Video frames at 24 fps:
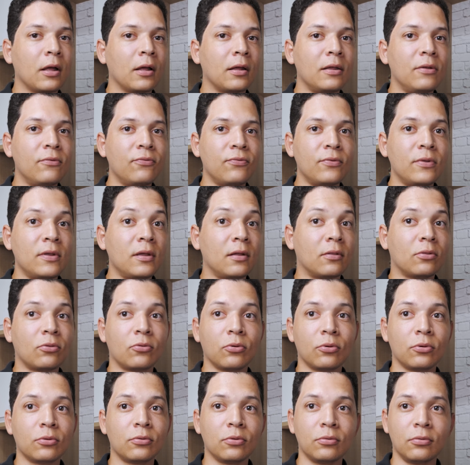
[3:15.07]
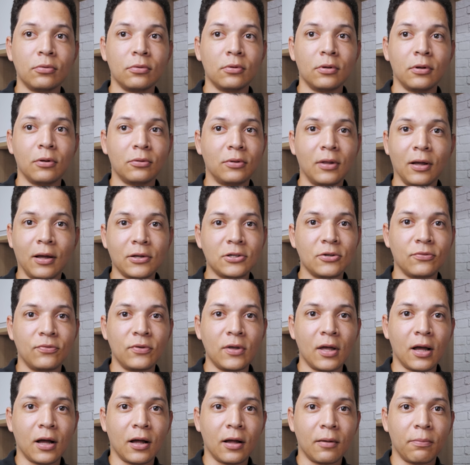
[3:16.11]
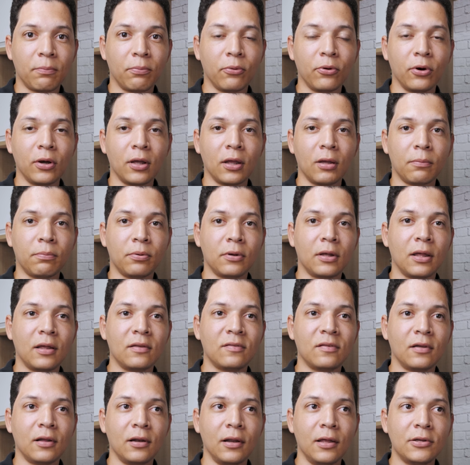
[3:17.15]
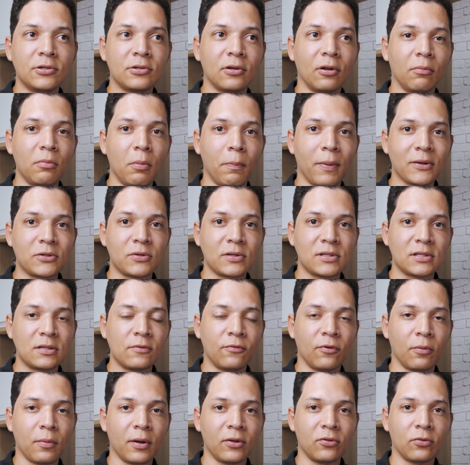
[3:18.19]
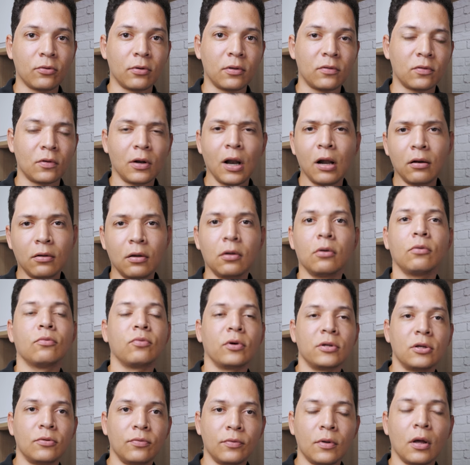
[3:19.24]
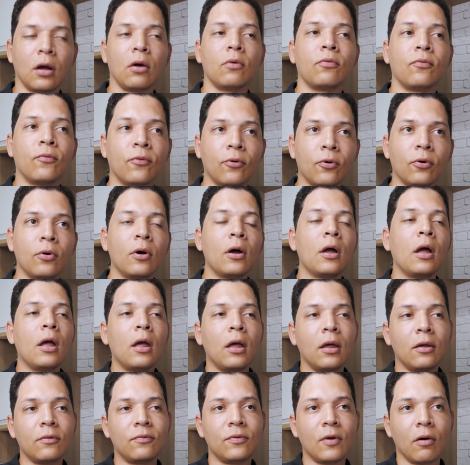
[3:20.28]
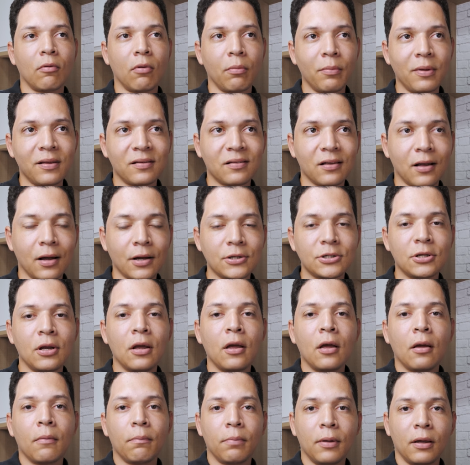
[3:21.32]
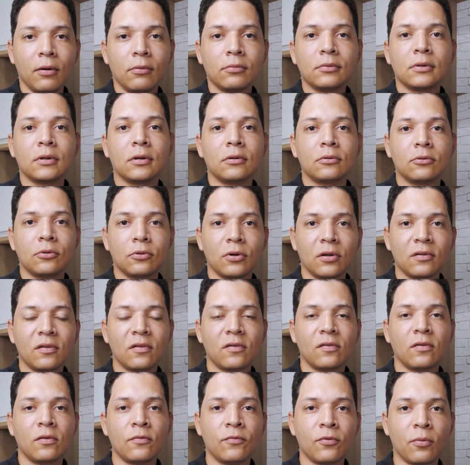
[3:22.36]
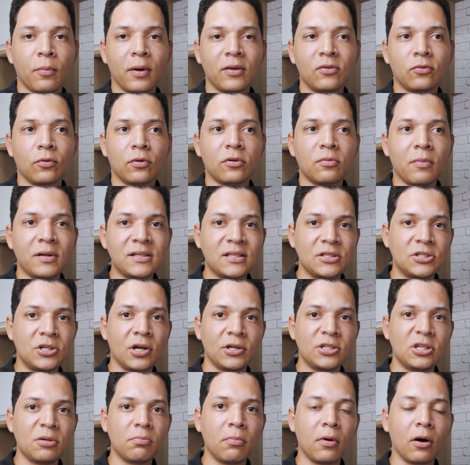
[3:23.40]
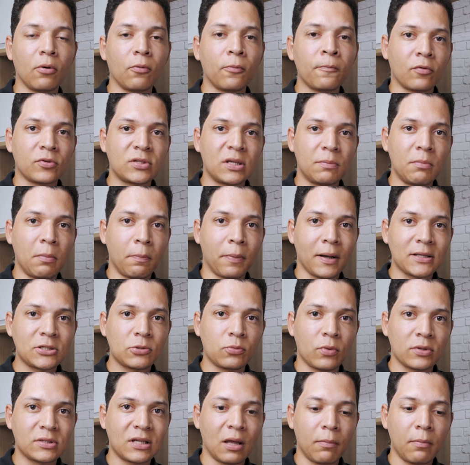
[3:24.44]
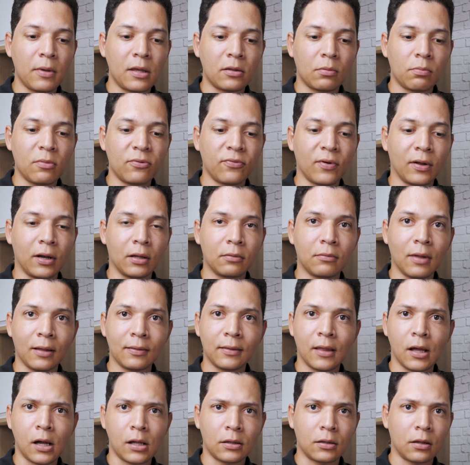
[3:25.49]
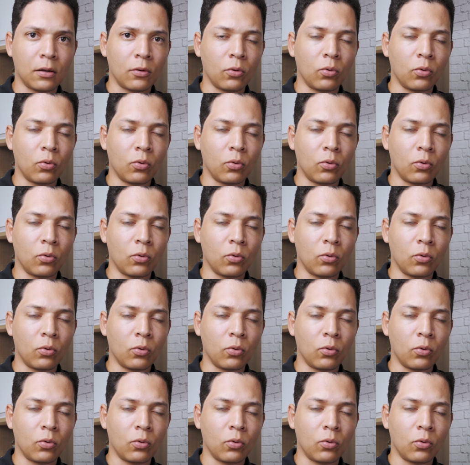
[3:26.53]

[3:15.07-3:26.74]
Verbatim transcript: enfim, tudo eu tenho que adivinhar. Por quê? Porque esse cliente não me passou essas informações. Claro que eu não vou adivinhar, eu vou enviar uma mensagem perguntando todas essas informações. Mas se de antemão você me passa um orçamento, me falando a data,